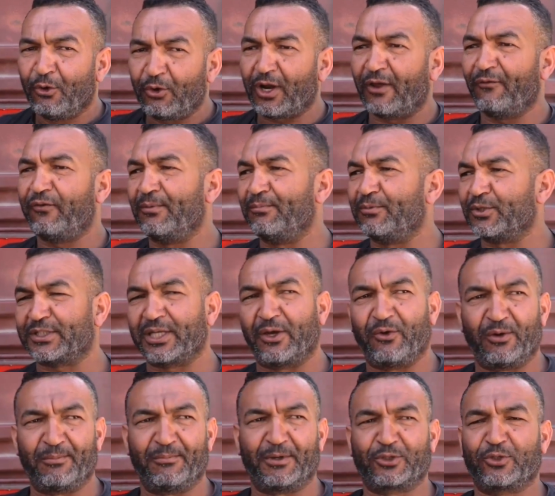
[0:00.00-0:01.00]
ولا في
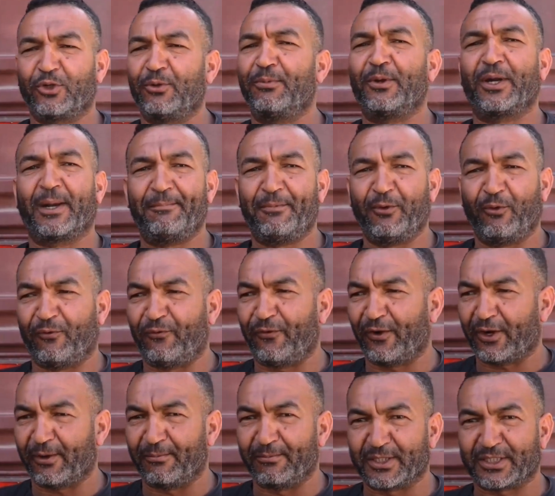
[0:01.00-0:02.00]
المستوى المطلوب وربي
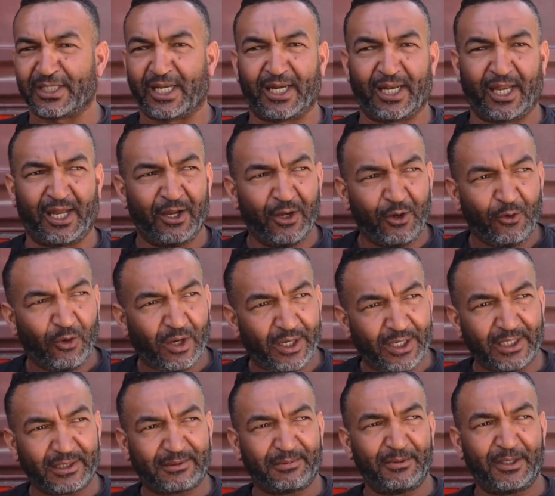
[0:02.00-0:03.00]
يوفقهم ان شاء الله
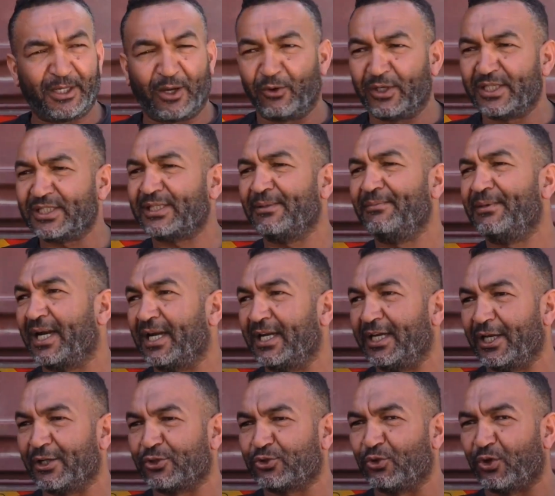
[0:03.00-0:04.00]
وحنا نتمنوا
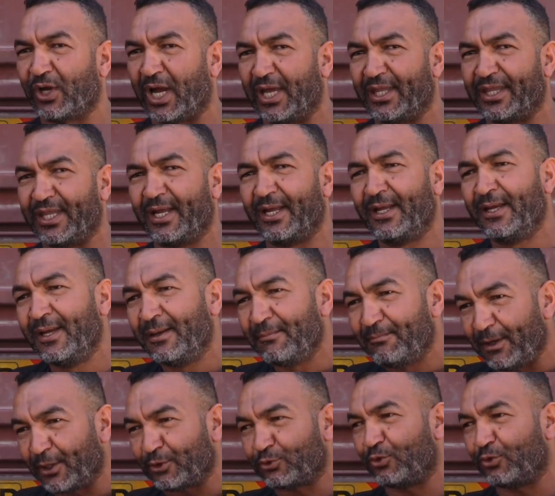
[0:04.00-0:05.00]
الاستمراريه السوق هذا باش